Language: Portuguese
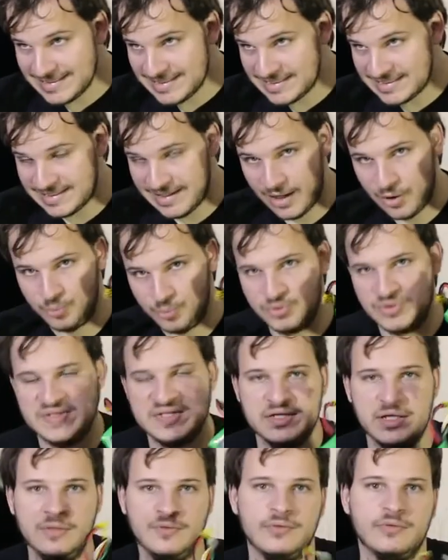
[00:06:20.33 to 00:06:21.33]

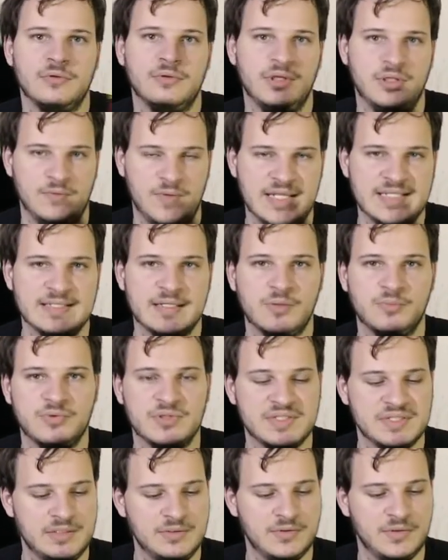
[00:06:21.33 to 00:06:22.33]
0%, que não é
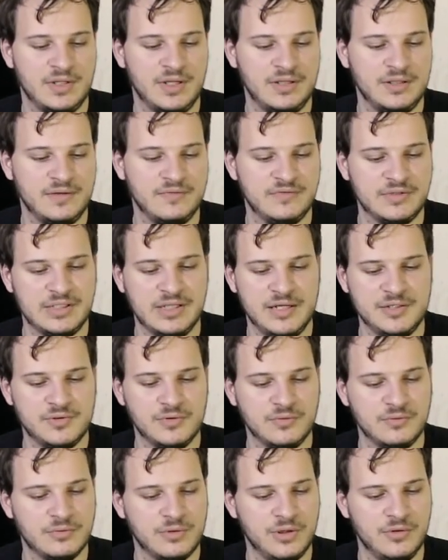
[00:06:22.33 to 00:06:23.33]
0%, né? na verdade
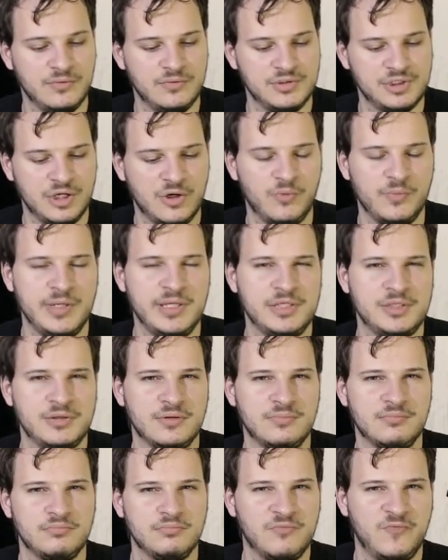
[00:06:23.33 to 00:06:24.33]
eu, eu
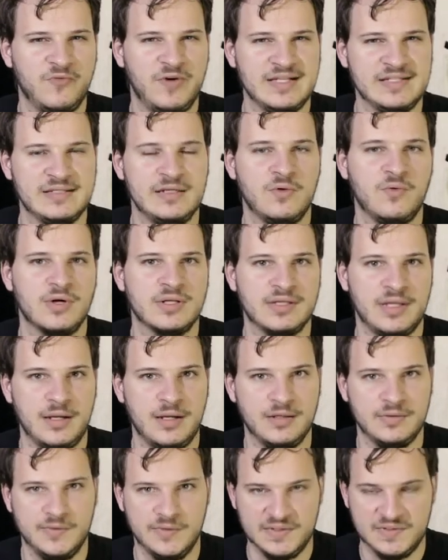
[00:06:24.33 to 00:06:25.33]
geralmente faço ele cortar
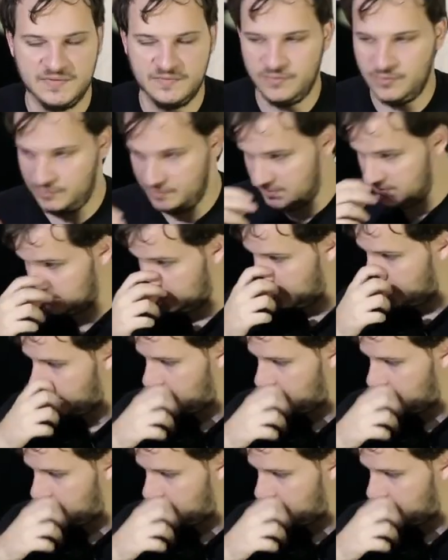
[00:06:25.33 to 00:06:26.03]
em 14 volts.